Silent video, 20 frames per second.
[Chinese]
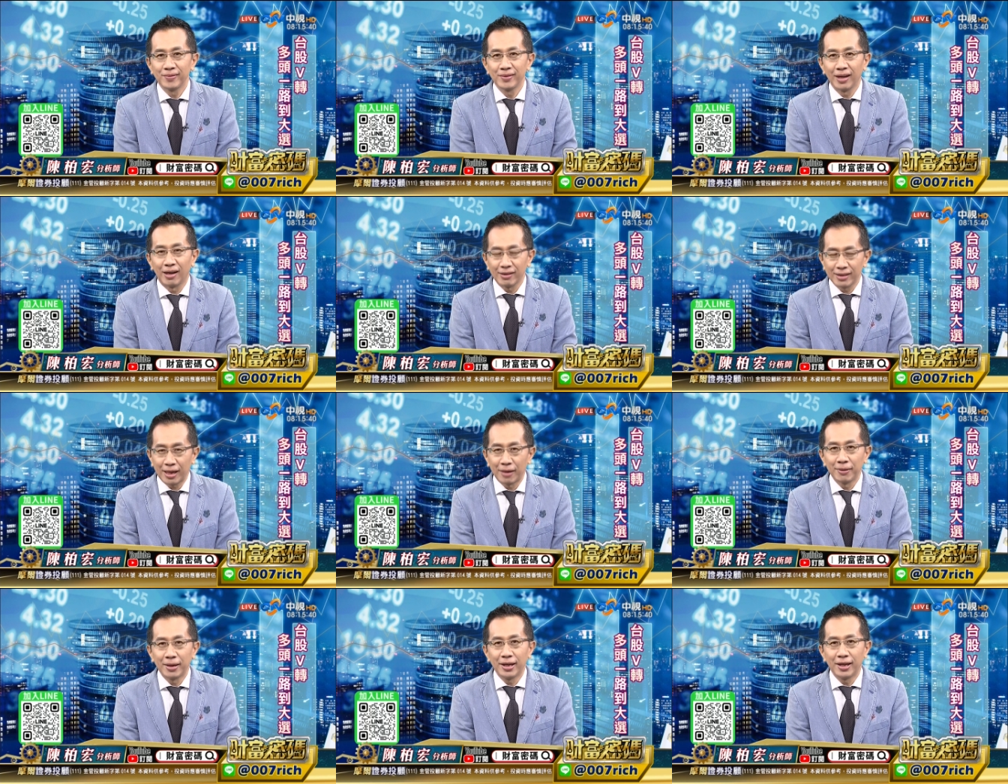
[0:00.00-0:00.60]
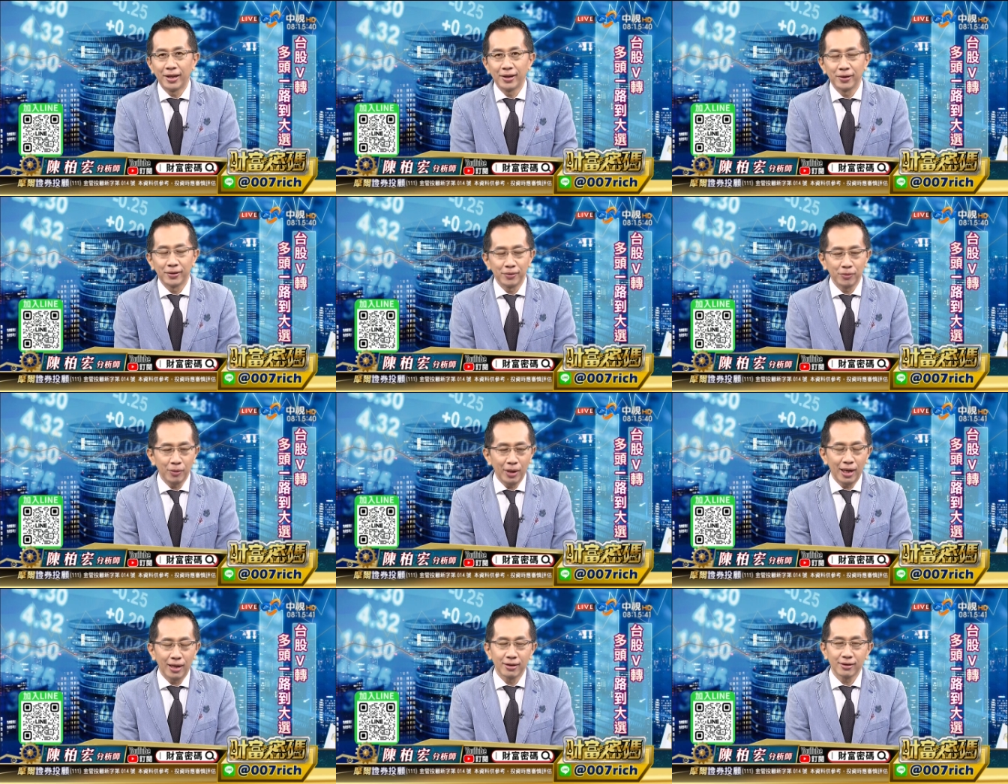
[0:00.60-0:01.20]
然后台湾也有，
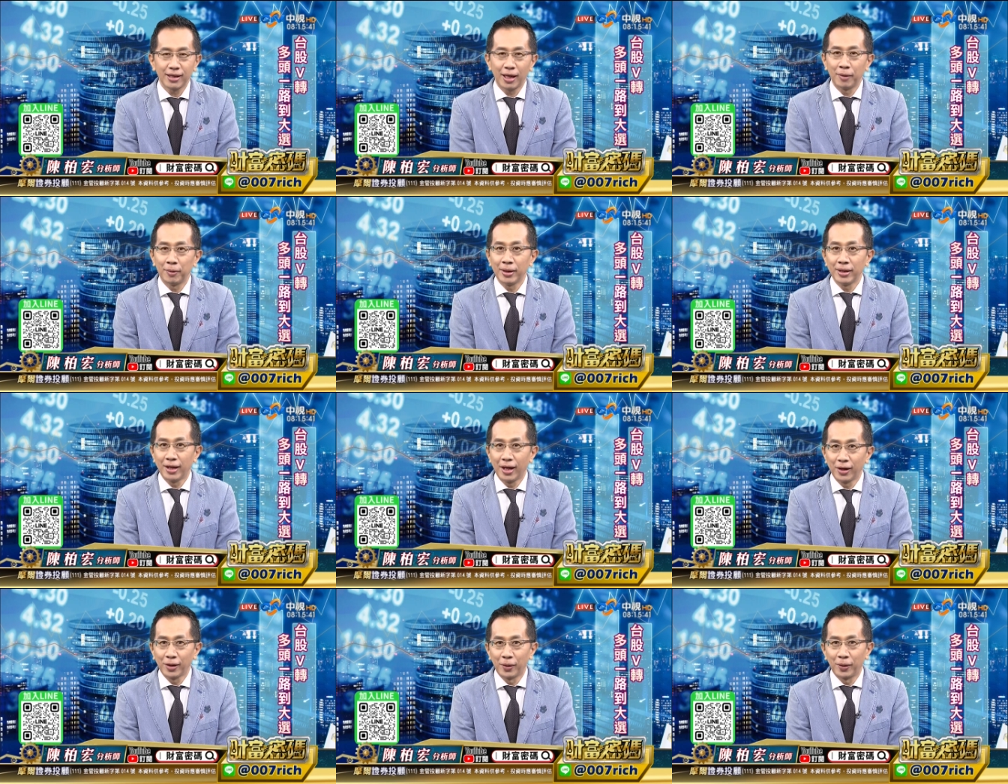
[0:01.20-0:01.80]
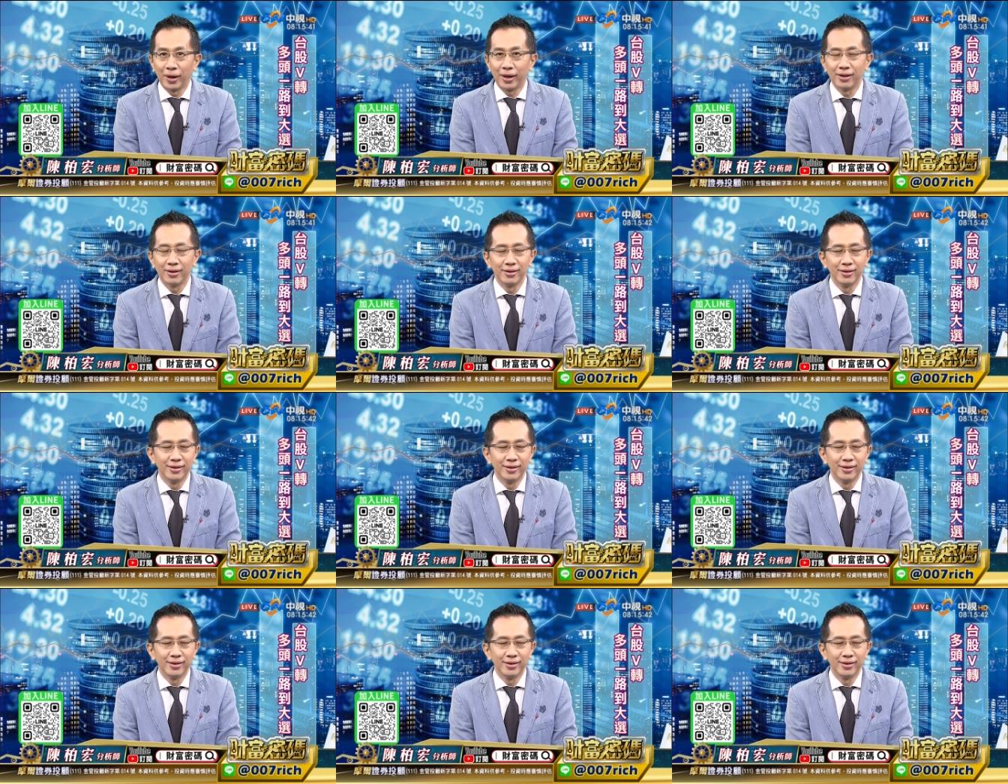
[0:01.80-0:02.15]
哇，台湾也有，哎，